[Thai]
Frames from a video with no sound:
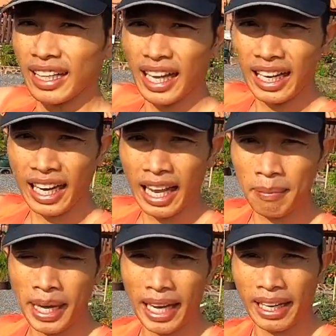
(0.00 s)
ด้านหน้า
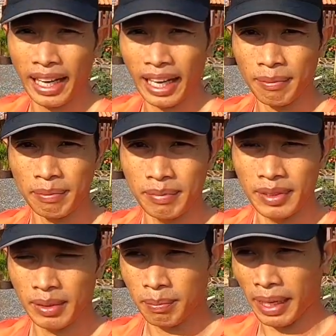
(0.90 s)
บ้านนะครับ
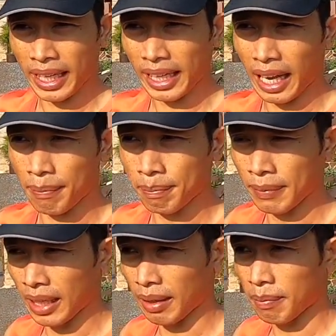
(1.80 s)
ไปกลับ
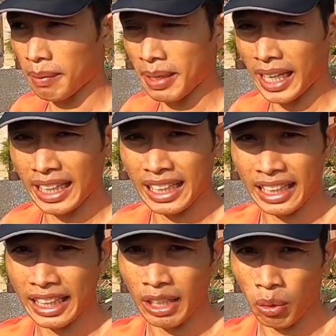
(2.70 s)
เนี่ยประมาณ
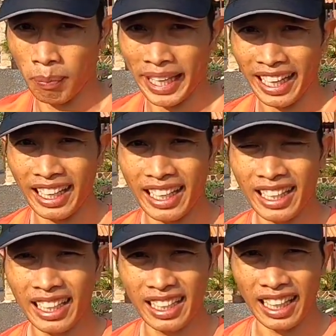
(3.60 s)
1กิโลเมตร
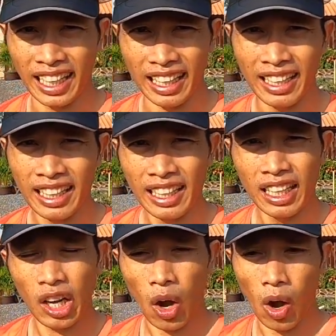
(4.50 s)
นะฮะ
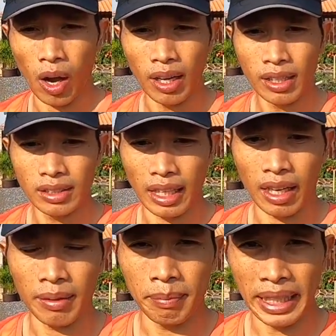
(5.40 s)
ก็จะ
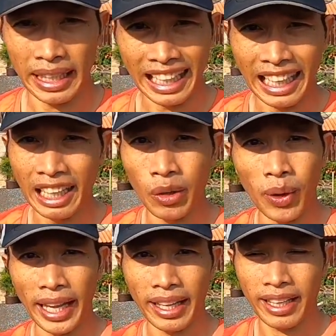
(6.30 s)
มีเนินด้
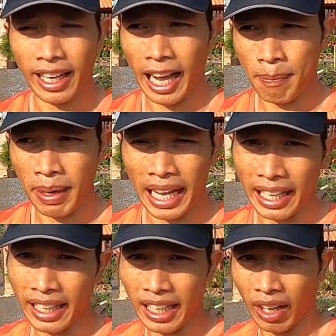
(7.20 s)
วยขาไป
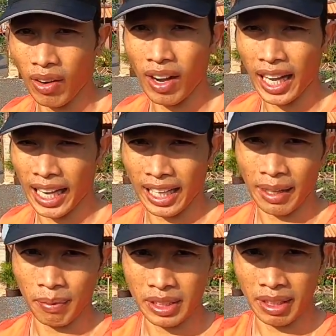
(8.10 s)
แล้วก็ขาก
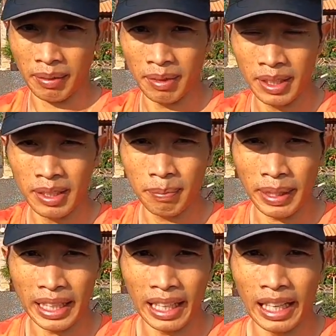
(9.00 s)
ลับก็จะ
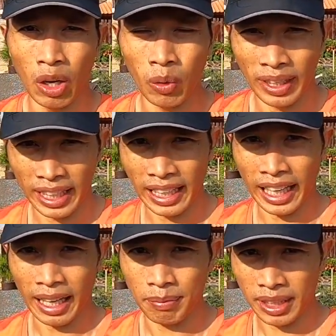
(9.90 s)
เป็นลงเนิน
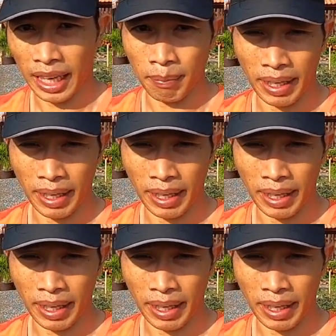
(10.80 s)
นะครับสลับ